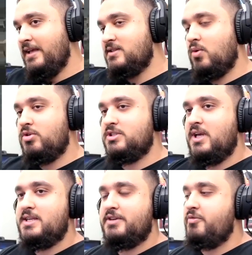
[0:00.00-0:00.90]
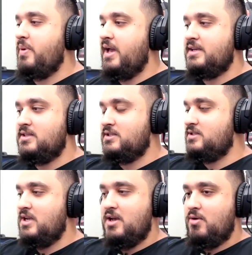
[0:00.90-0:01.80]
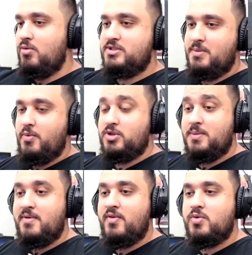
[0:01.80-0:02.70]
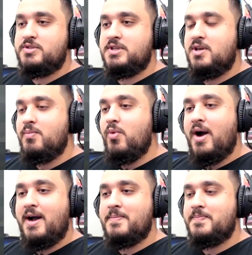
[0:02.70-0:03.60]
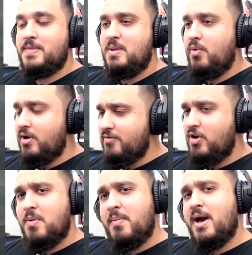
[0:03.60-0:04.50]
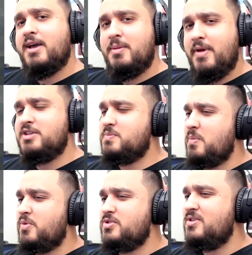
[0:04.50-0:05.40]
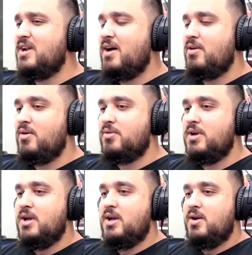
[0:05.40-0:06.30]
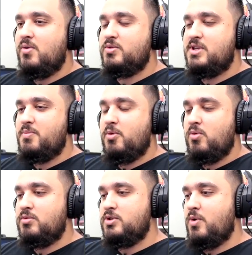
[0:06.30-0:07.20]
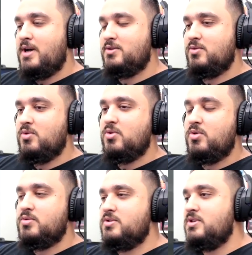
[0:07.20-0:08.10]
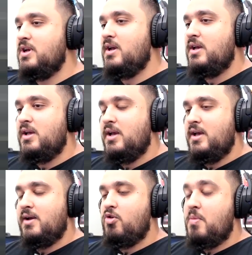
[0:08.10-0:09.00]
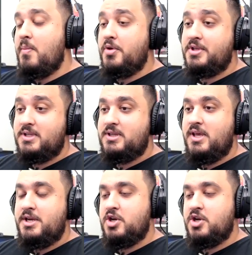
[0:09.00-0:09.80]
nessa quantidade de FPS, o CPU também vai conseguir empurrar. Embora fique uma máquina meio desproporcional, né? Um, um CPU de quatro núcleos é, com uma 1080 Ti,